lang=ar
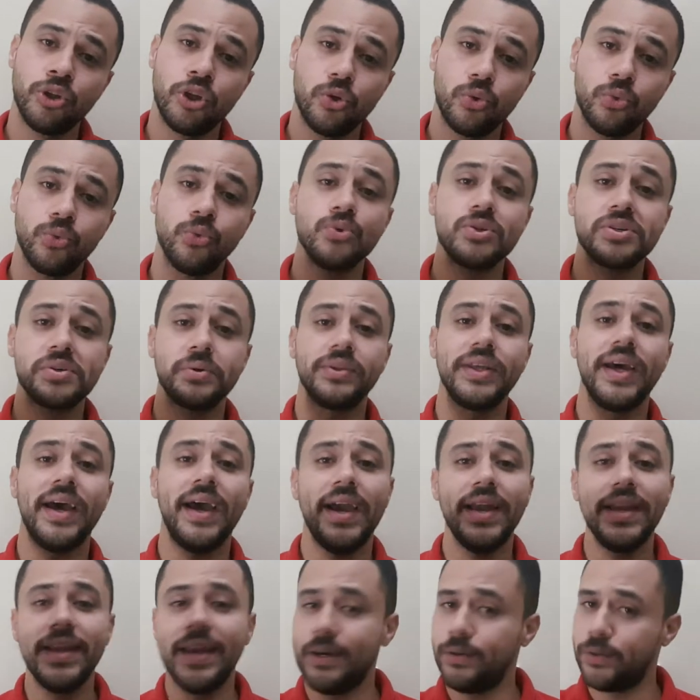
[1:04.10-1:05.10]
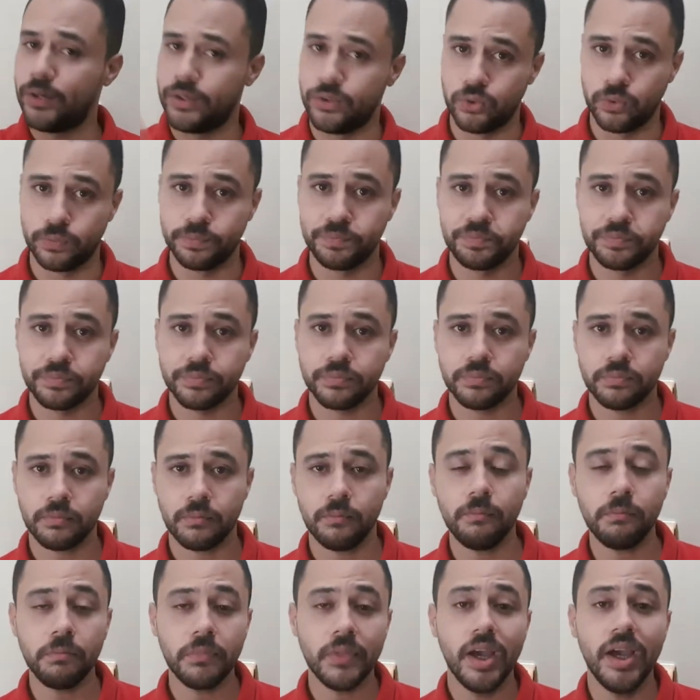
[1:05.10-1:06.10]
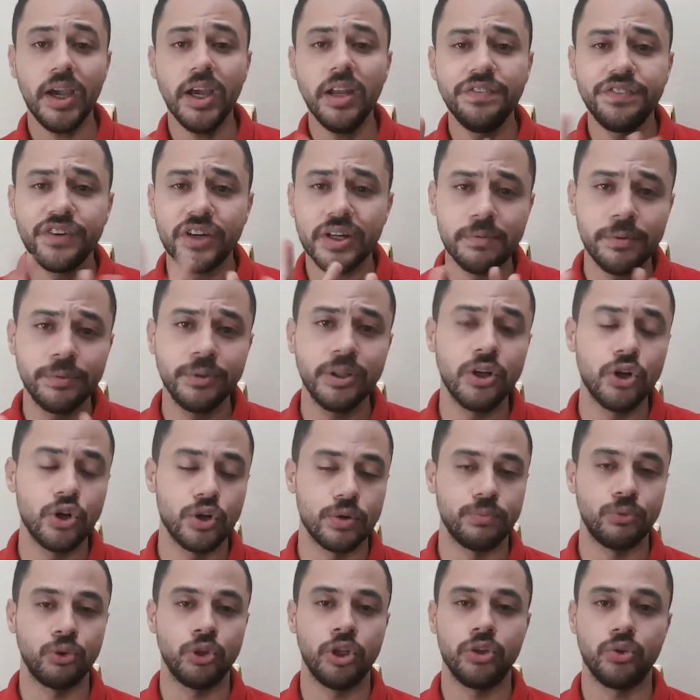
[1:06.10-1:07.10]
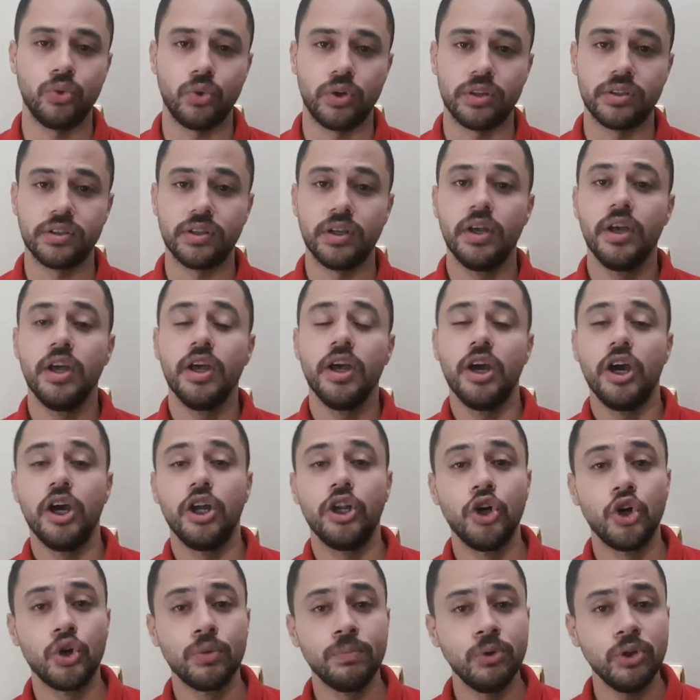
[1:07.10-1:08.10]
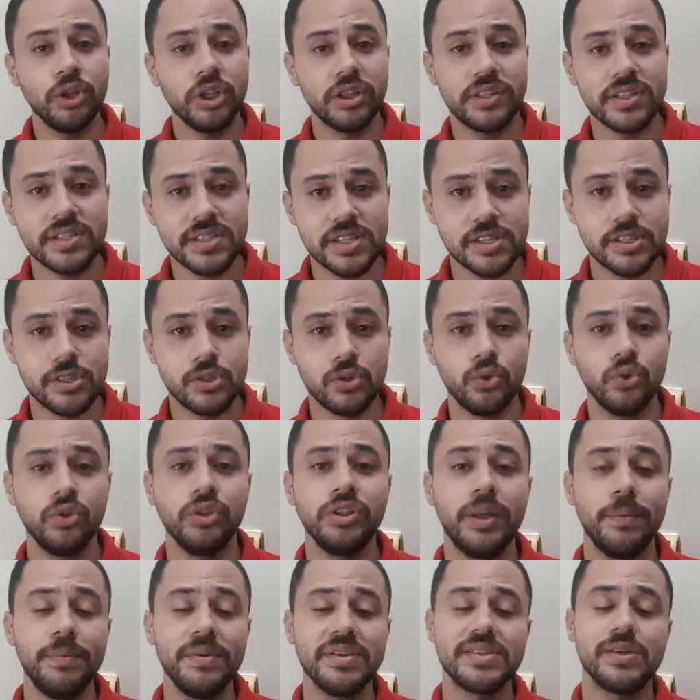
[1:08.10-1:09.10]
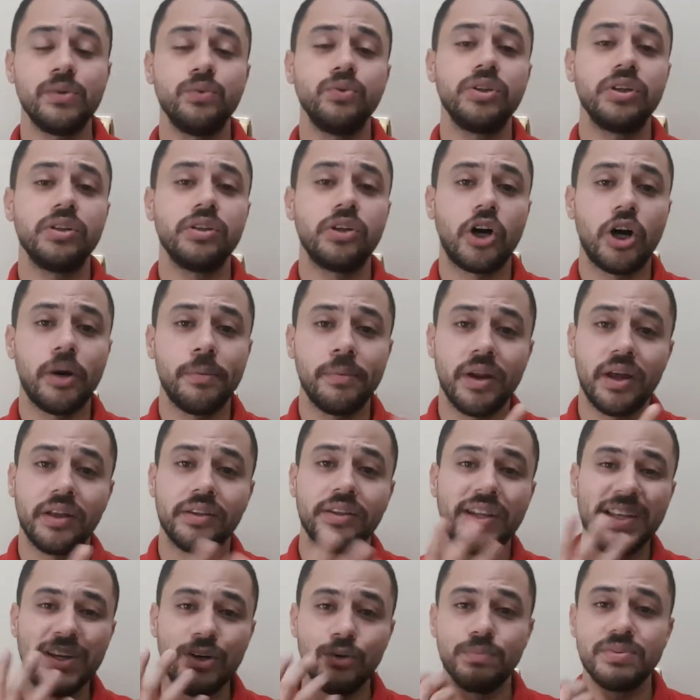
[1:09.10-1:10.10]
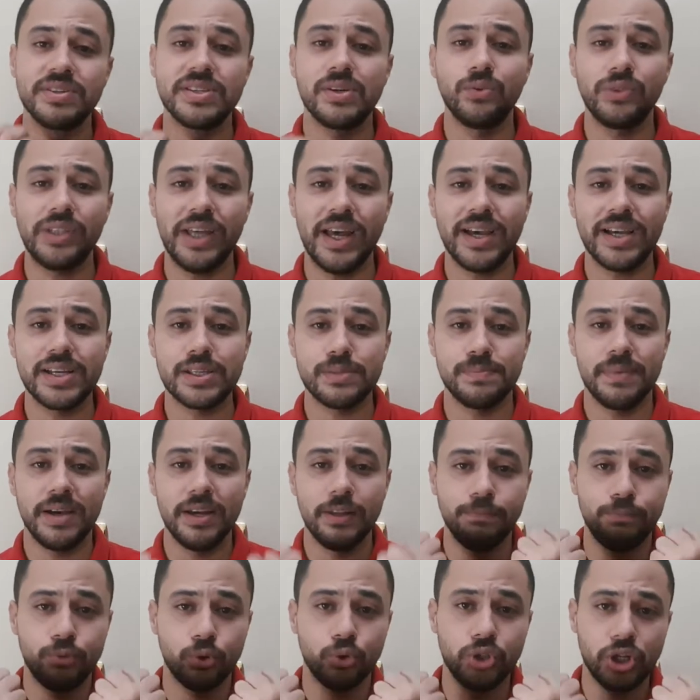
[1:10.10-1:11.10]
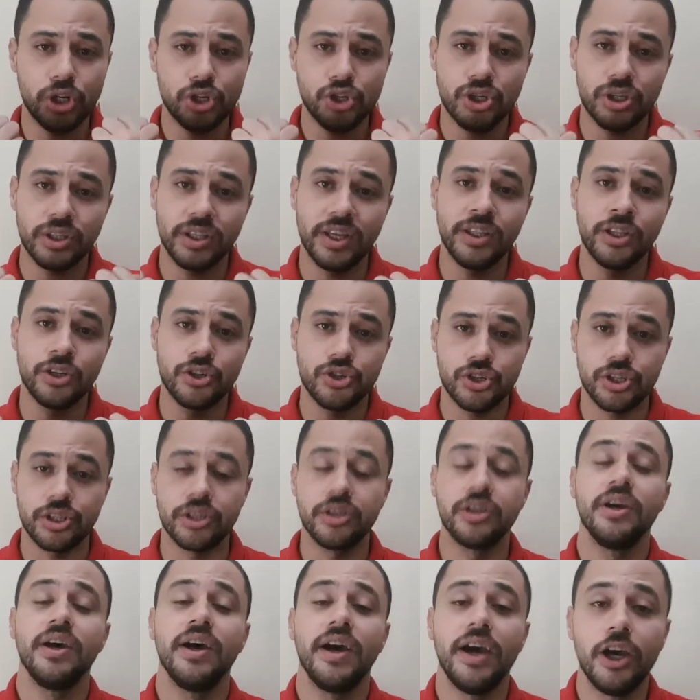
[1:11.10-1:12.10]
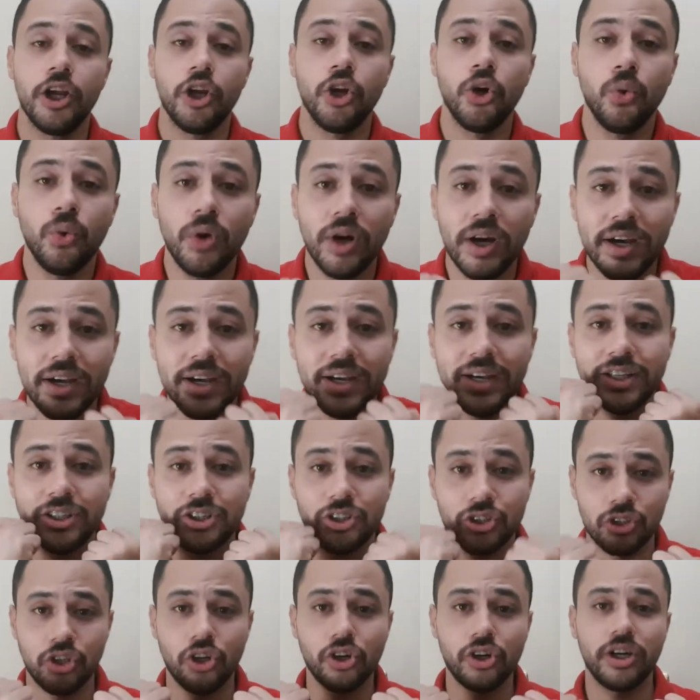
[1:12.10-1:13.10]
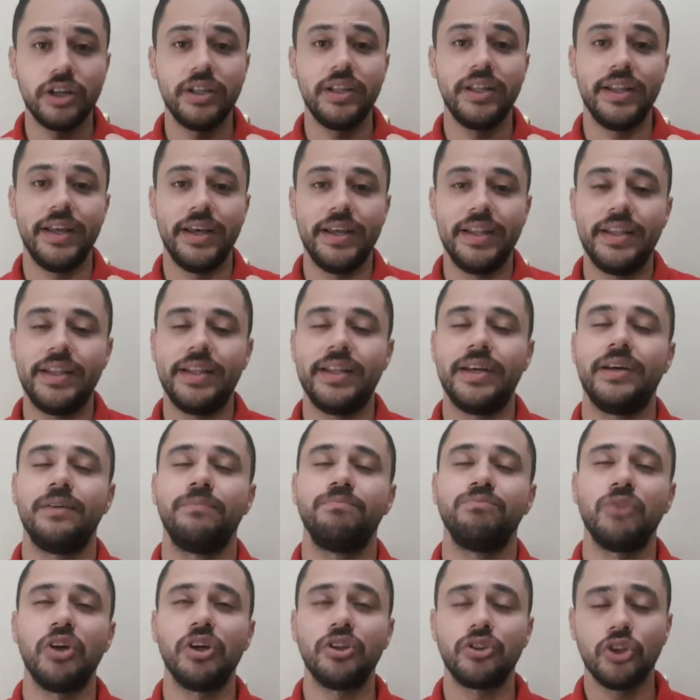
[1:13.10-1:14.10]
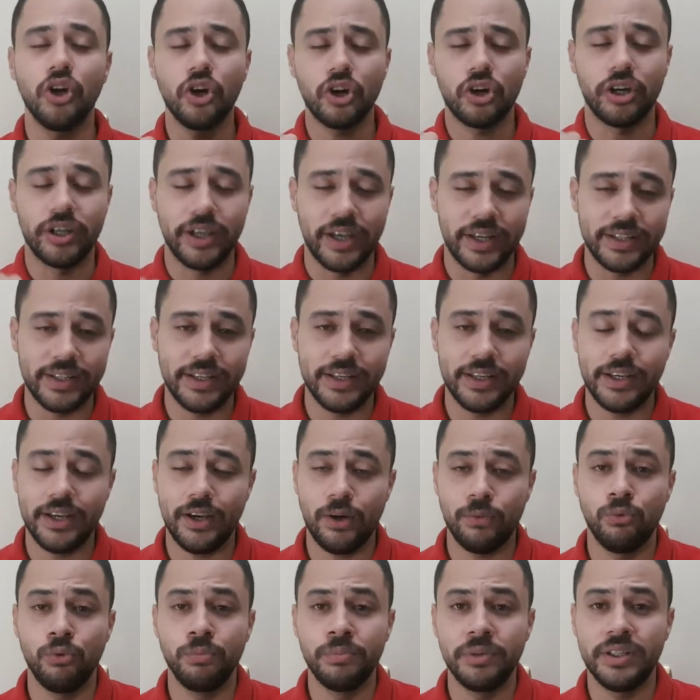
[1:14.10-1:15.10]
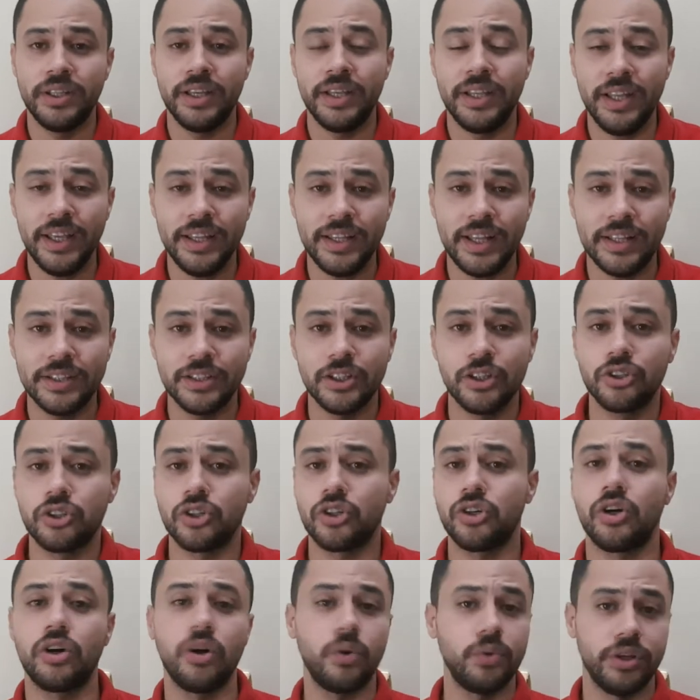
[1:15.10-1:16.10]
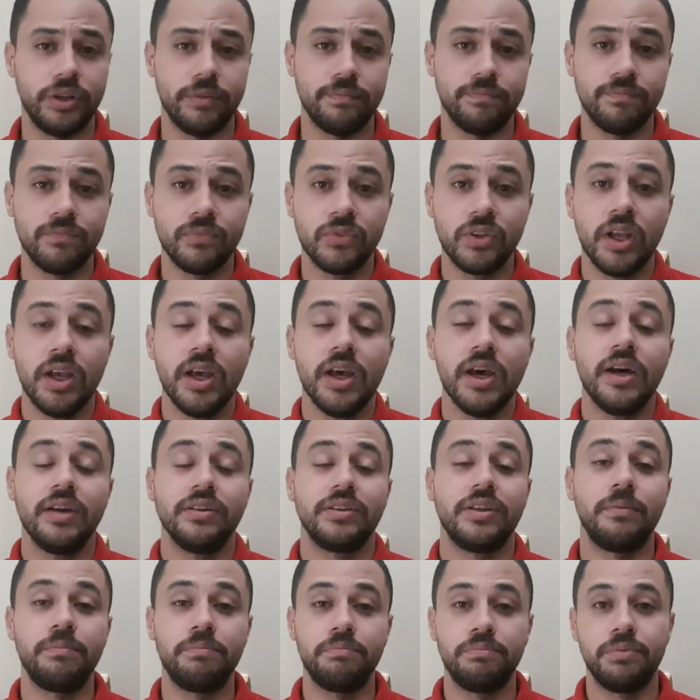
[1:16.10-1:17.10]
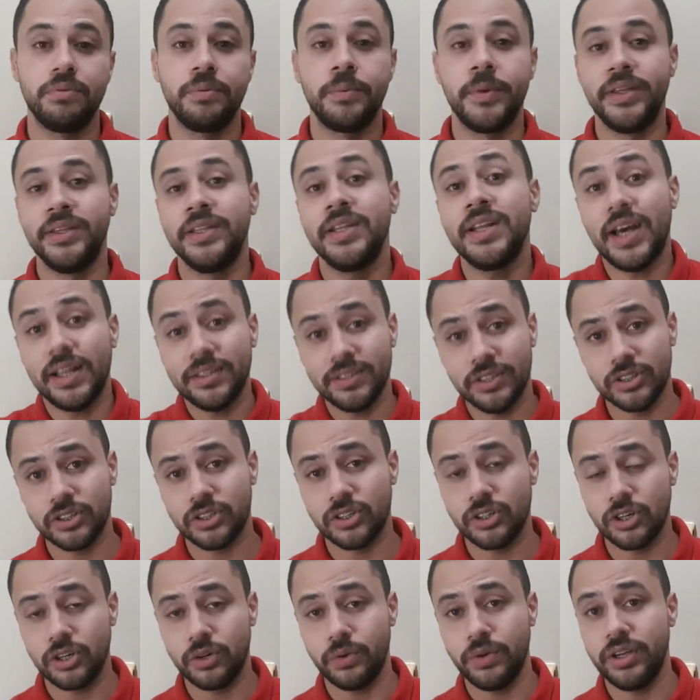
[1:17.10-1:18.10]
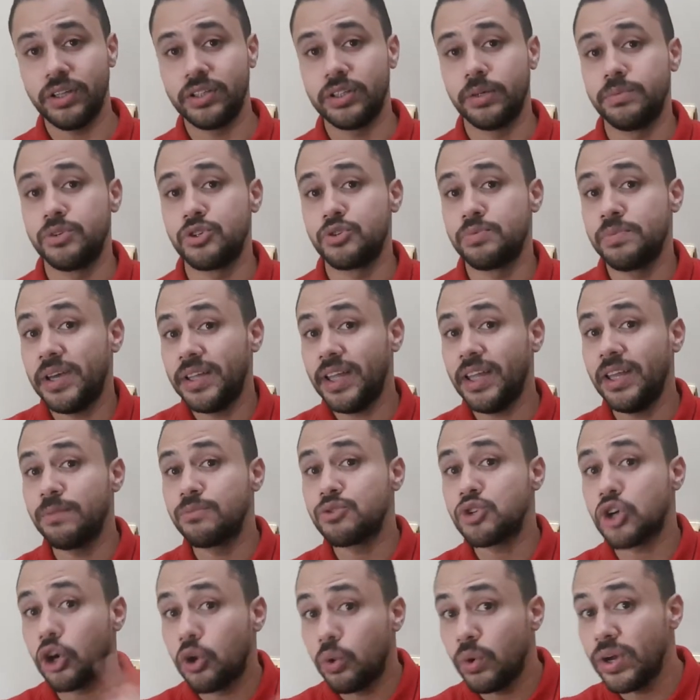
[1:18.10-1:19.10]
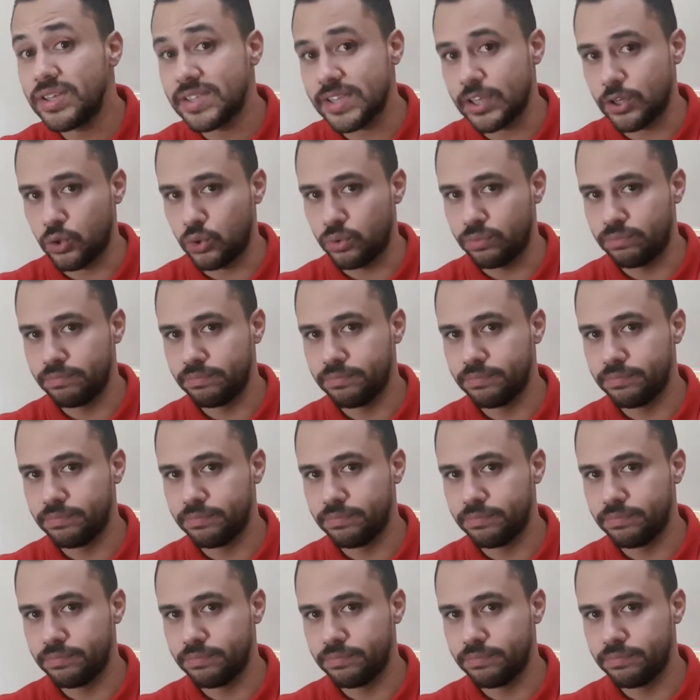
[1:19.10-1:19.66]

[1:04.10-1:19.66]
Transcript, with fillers: الانوثه وده عالي قوي عندهم ايه الفرق ما بين الهرمونين دول الهرمون التستوستيرون ده بيزود الضخامه العضليه وبيزود حاجه اسمها البرودكشن انرجي اللي هو الطاقه الطاقه يعني عموما اللي احنا عندنا طاقه قويه طب بما اننا عندنا طاقه قويه طب اشمعنى احنا مش اقوياء زيهم